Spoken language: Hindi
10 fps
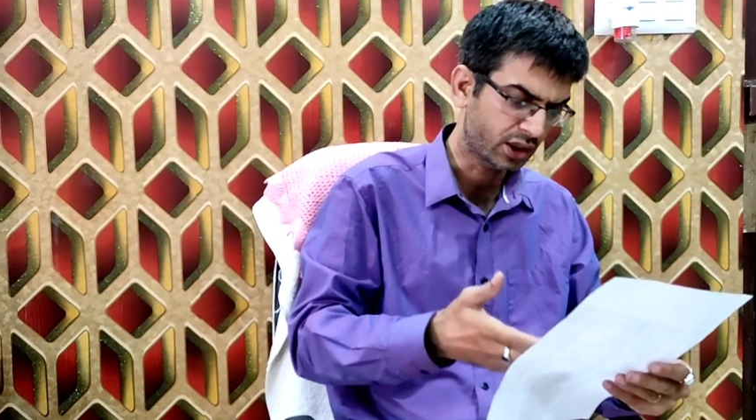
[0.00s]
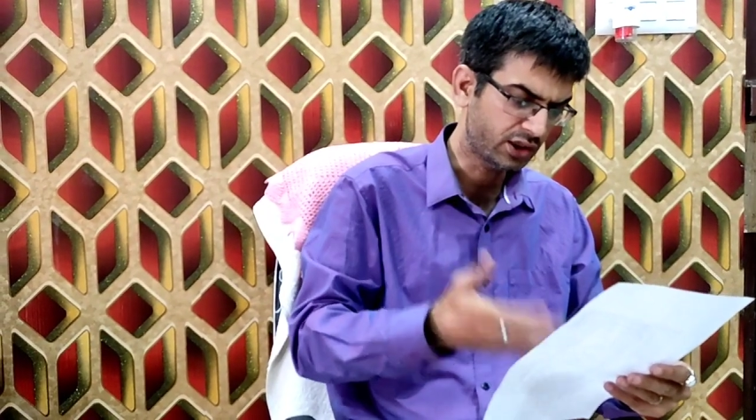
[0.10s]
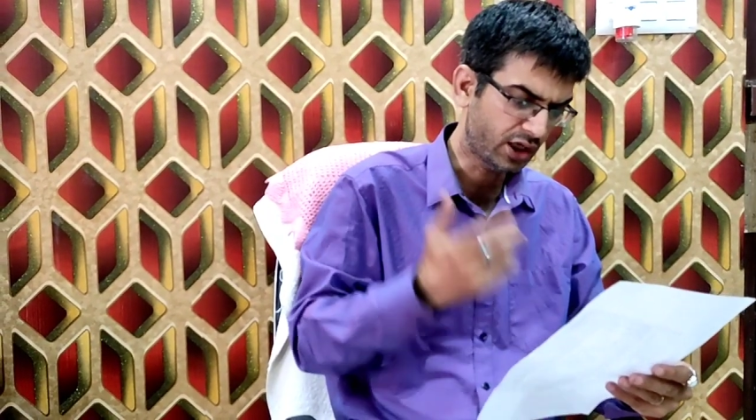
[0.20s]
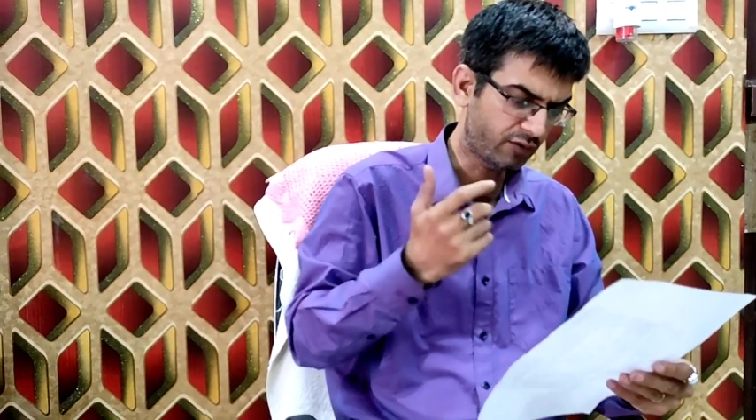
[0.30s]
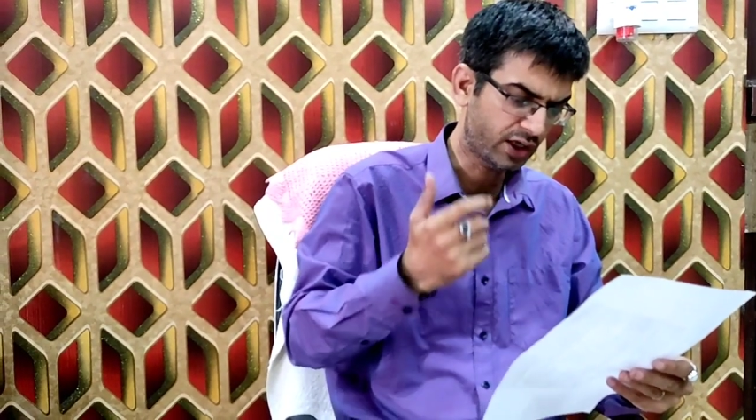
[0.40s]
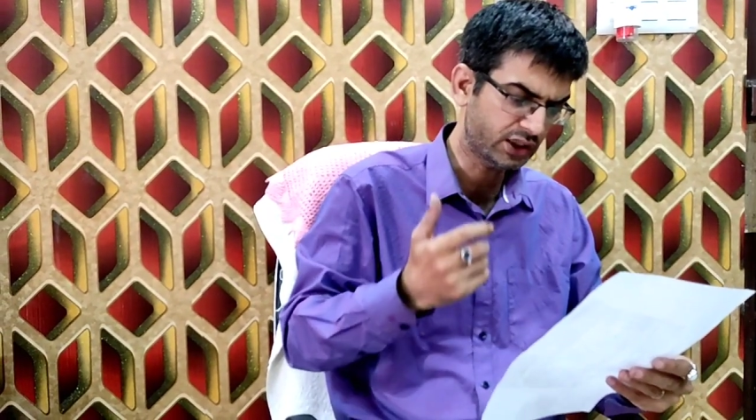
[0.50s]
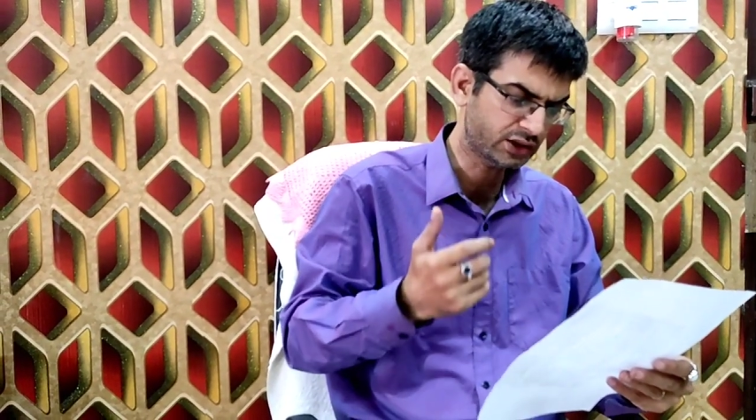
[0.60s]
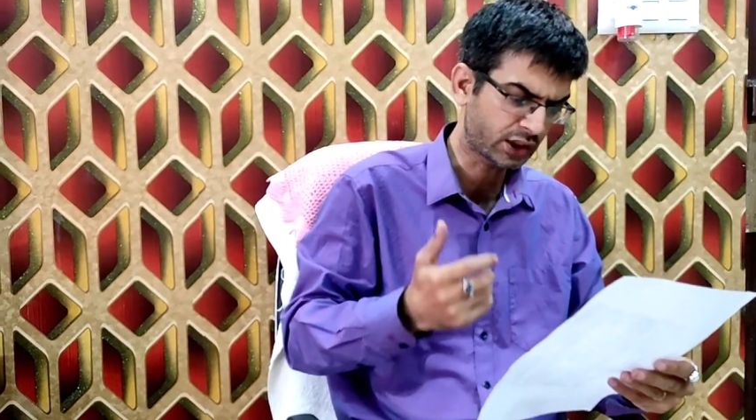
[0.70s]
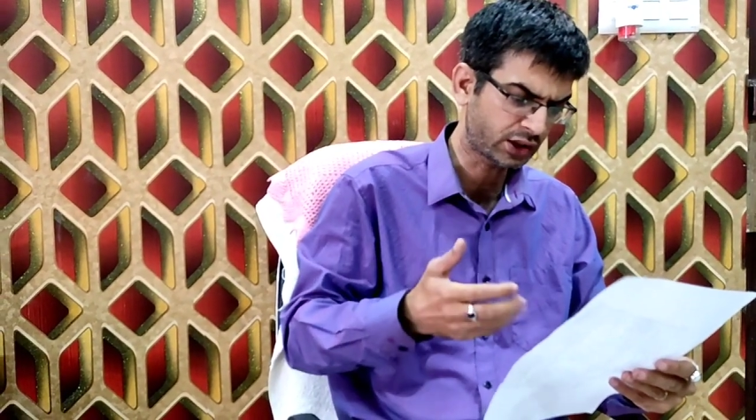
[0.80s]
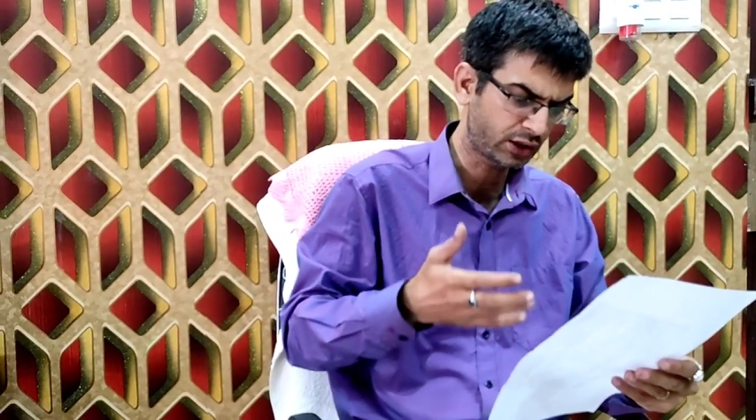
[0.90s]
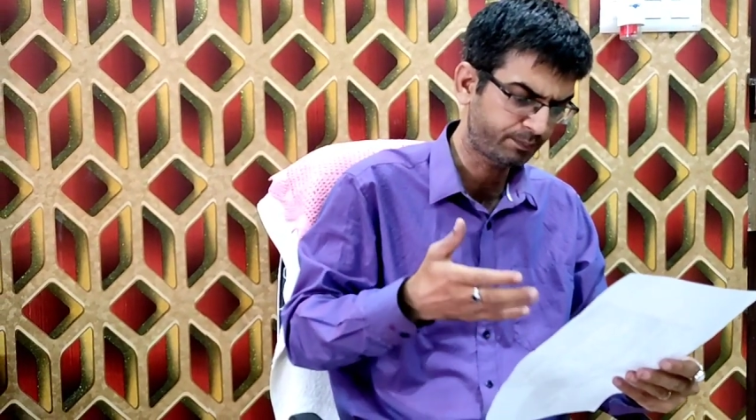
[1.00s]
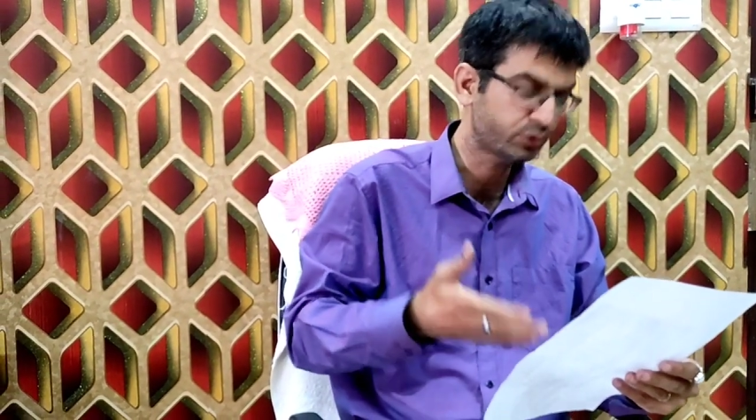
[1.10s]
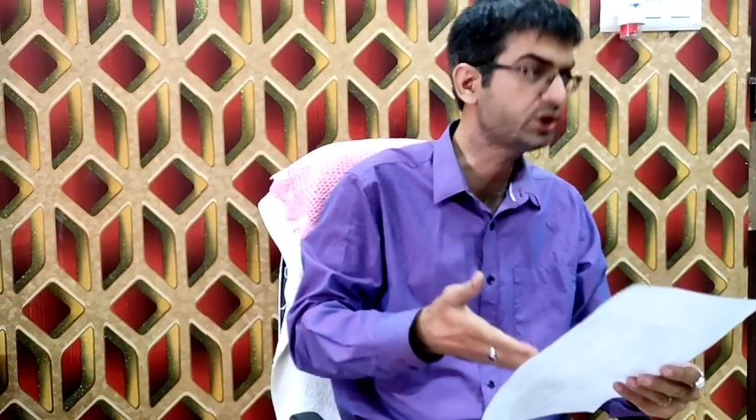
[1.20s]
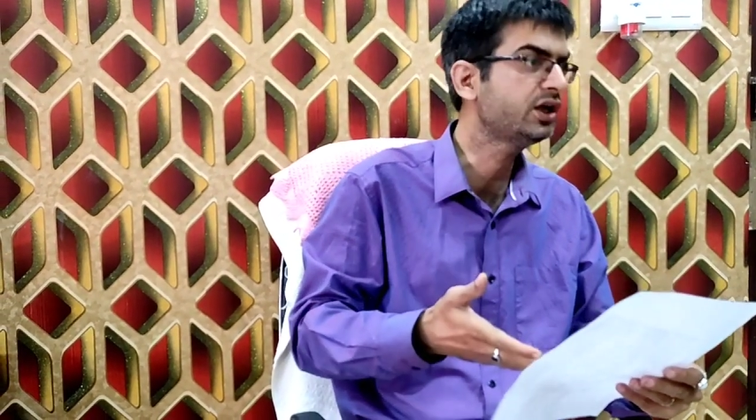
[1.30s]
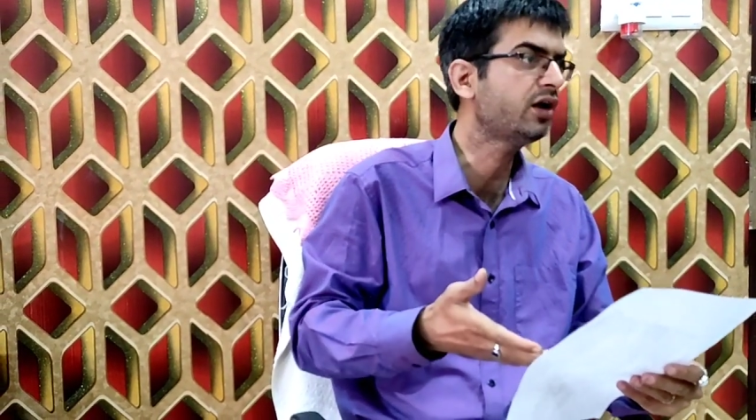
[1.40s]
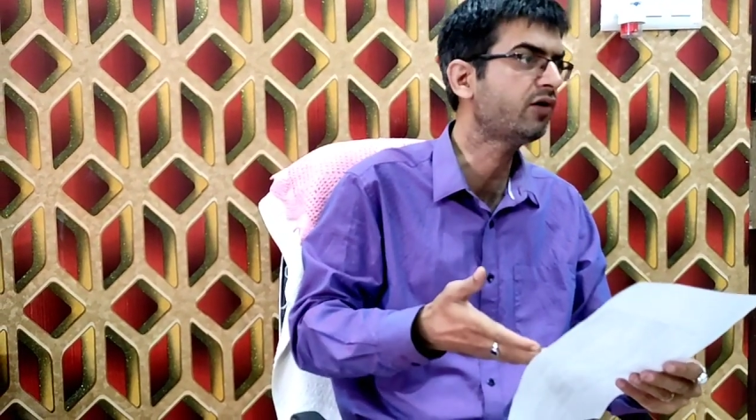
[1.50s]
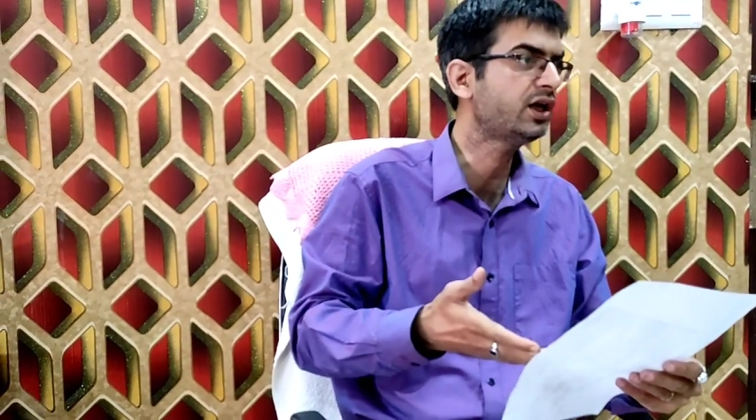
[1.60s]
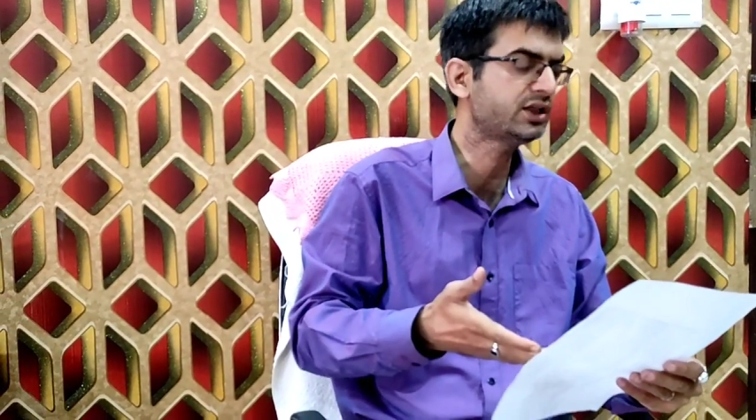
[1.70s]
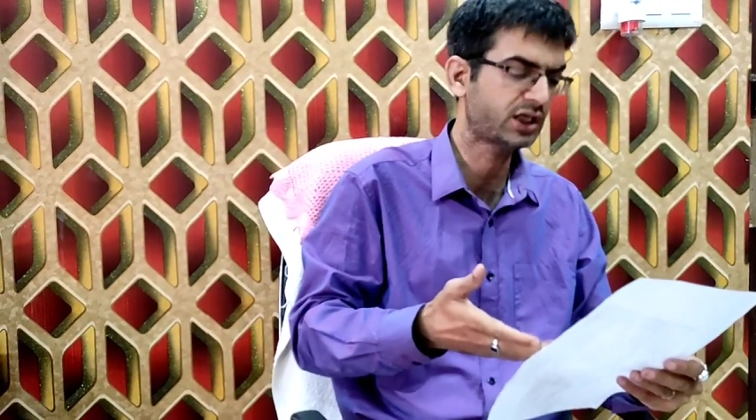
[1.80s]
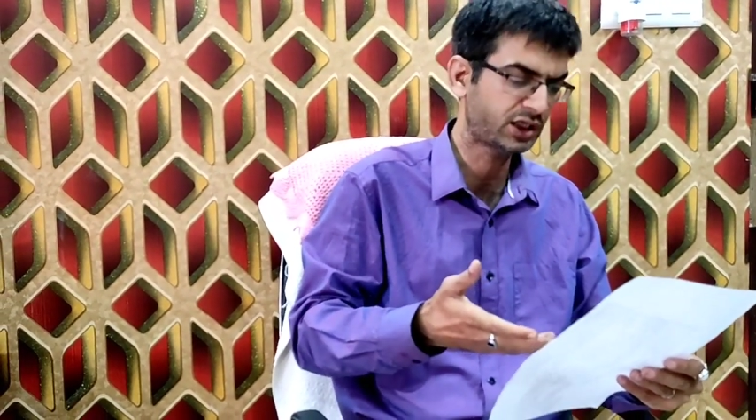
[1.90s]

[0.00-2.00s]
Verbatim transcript: धनिया वाली टट्टी पुदीने वाली